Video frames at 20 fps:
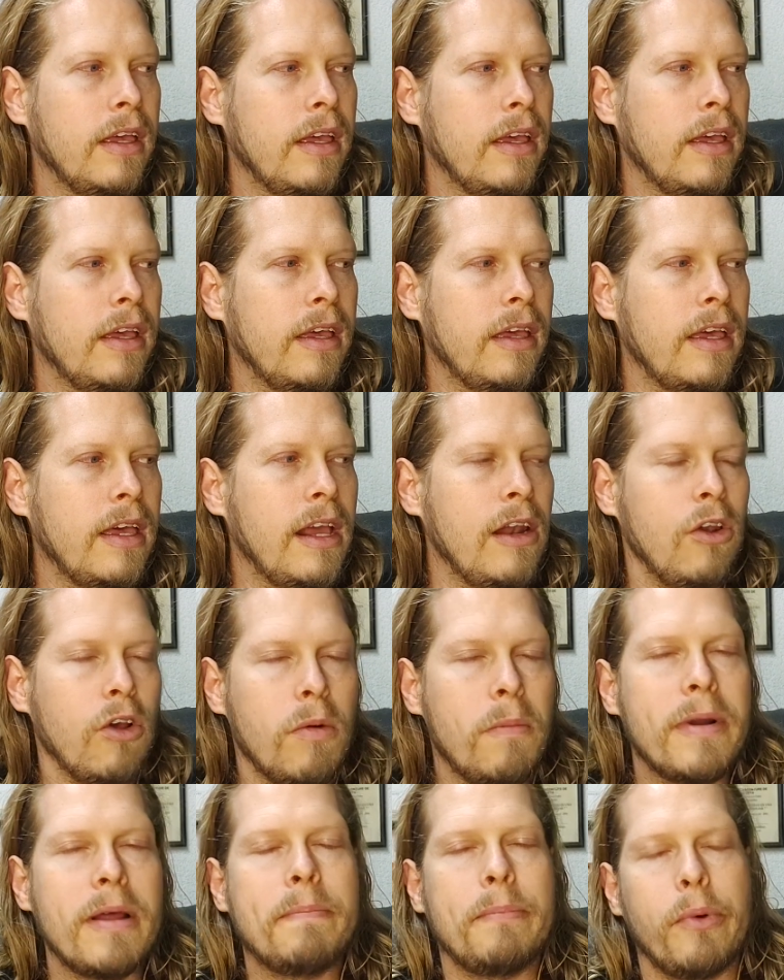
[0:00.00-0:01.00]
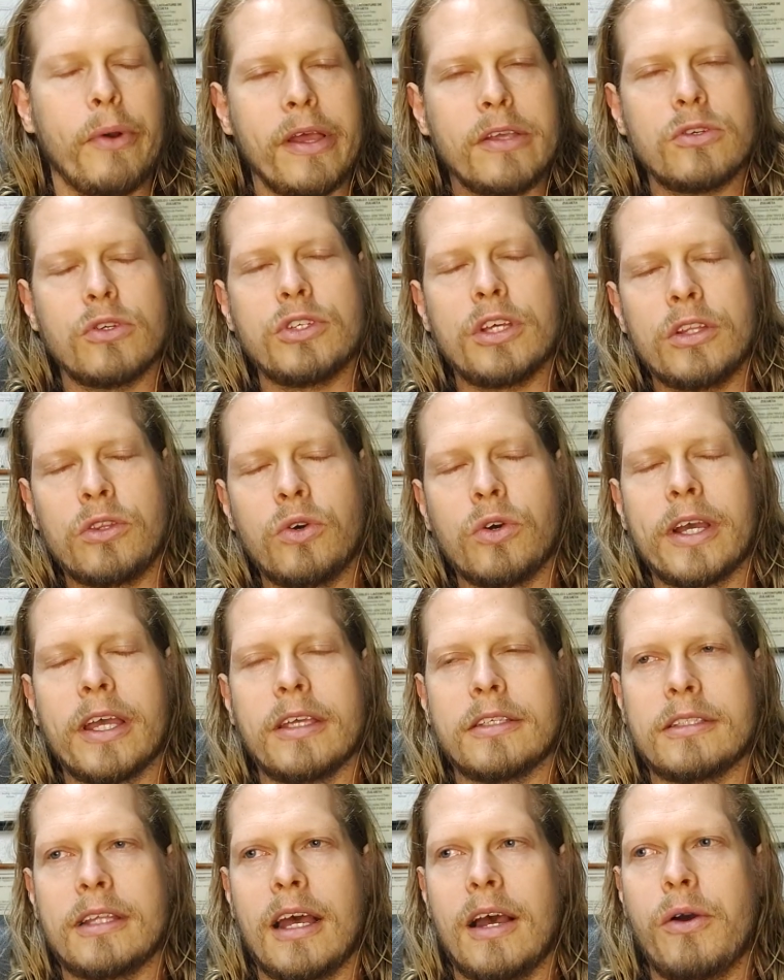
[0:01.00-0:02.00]
eh, el hombre por eso siento
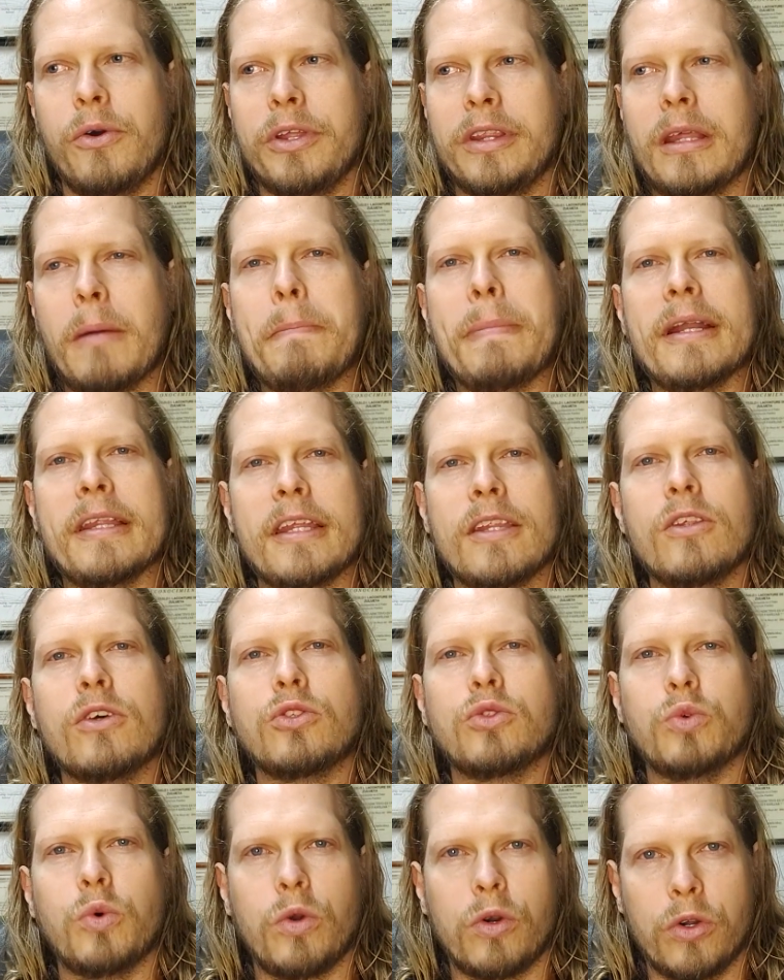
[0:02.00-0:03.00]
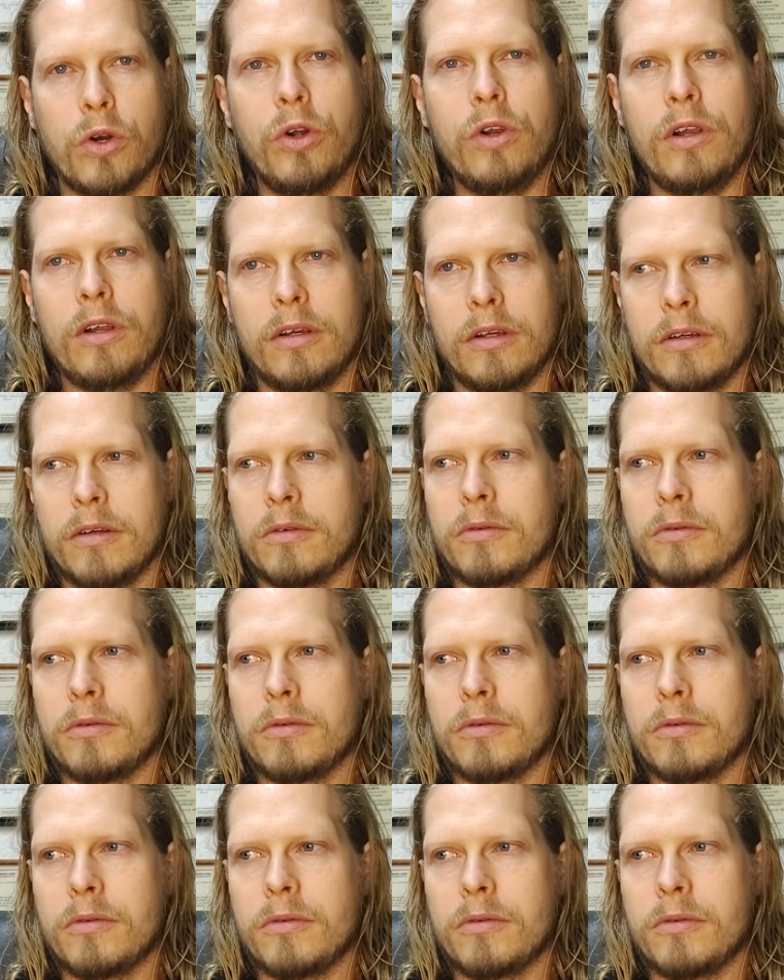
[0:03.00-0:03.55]
que está ahorita perdiendo su rol.